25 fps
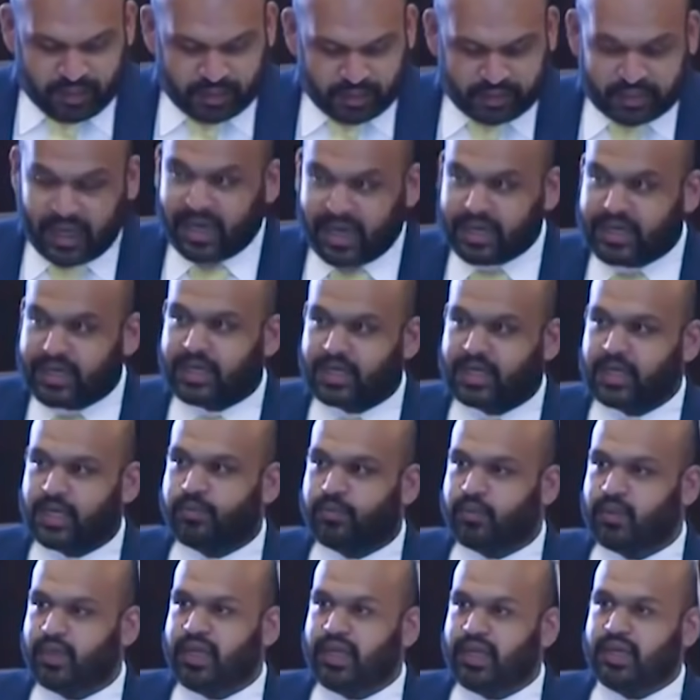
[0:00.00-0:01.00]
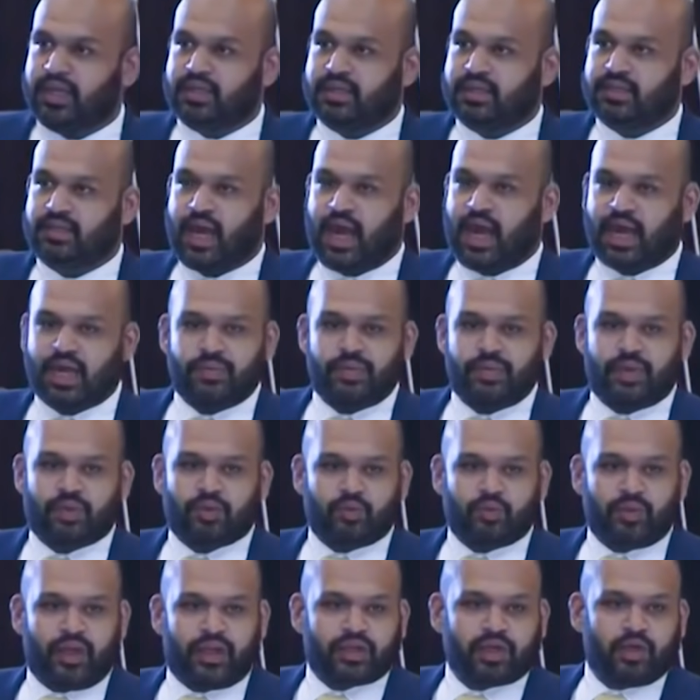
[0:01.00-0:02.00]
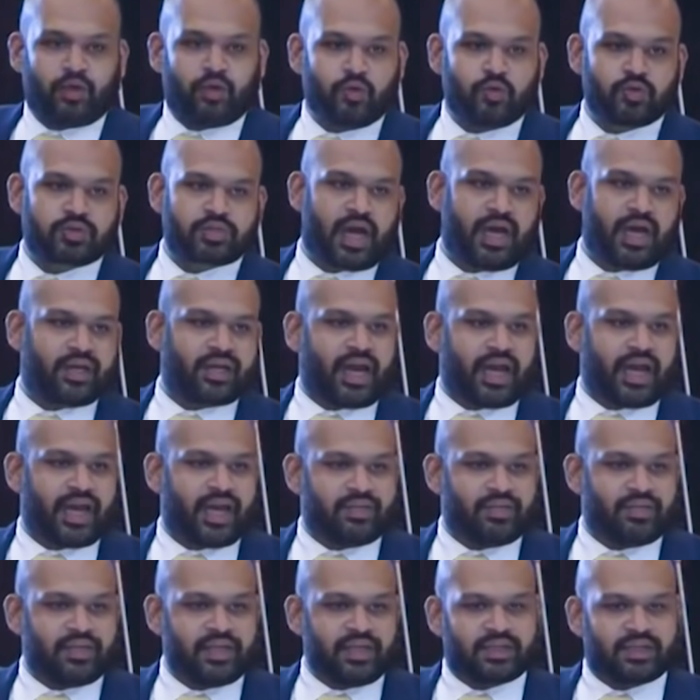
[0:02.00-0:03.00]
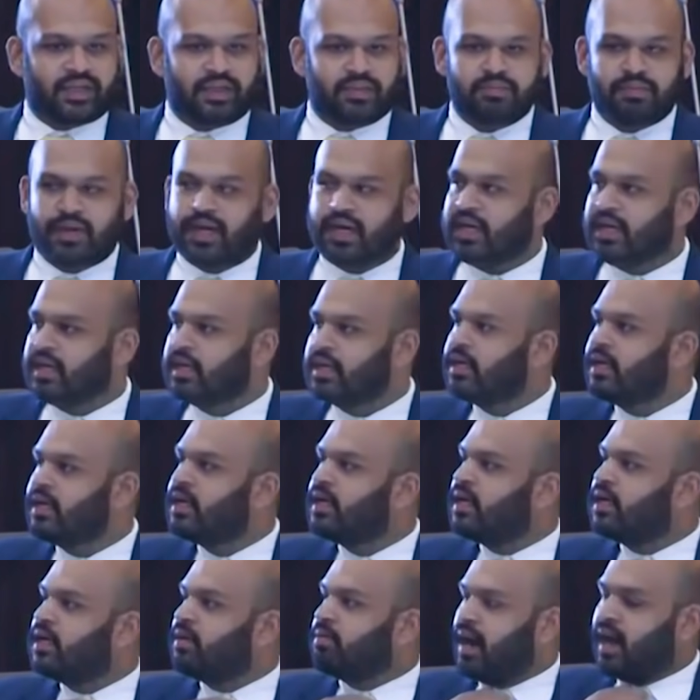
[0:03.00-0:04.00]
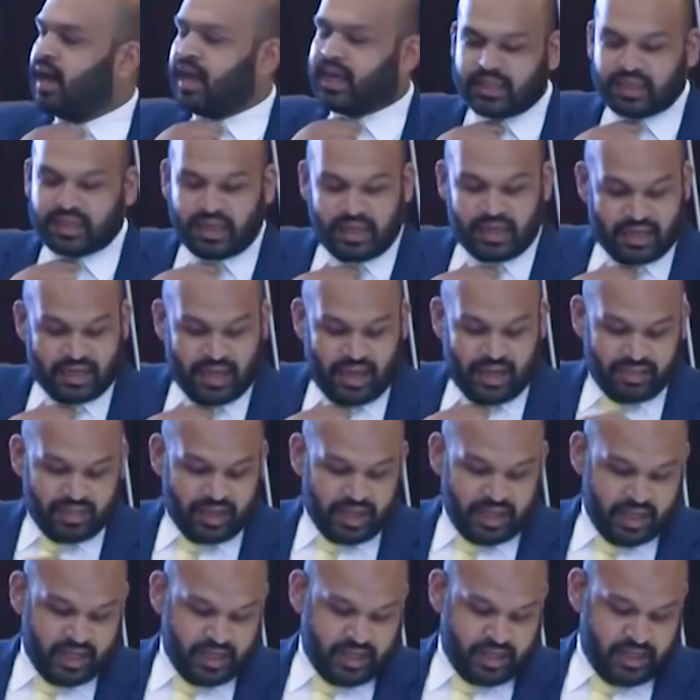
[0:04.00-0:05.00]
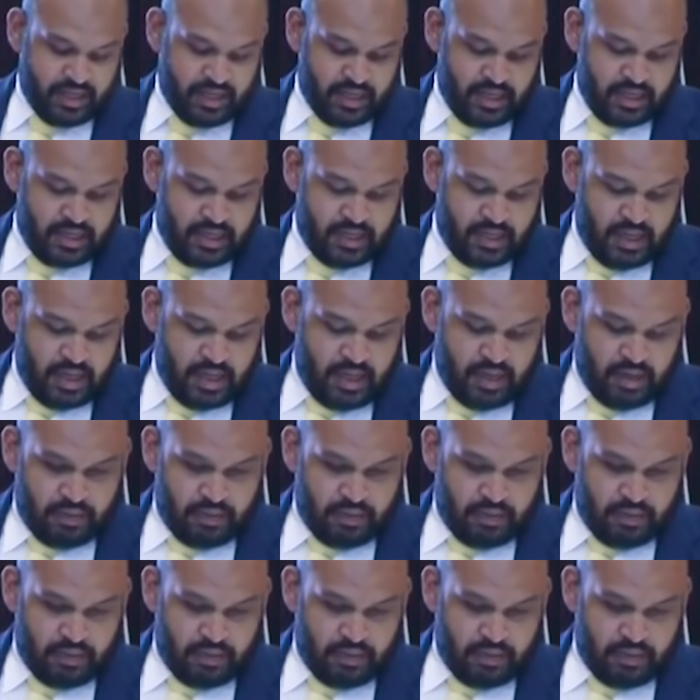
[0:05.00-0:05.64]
தாக்குதல் தாரிகளுக்கு சூத்திரதாரி அல்லாகின ஞானசாரத்திரர் சொல்கின்றார் அவரின்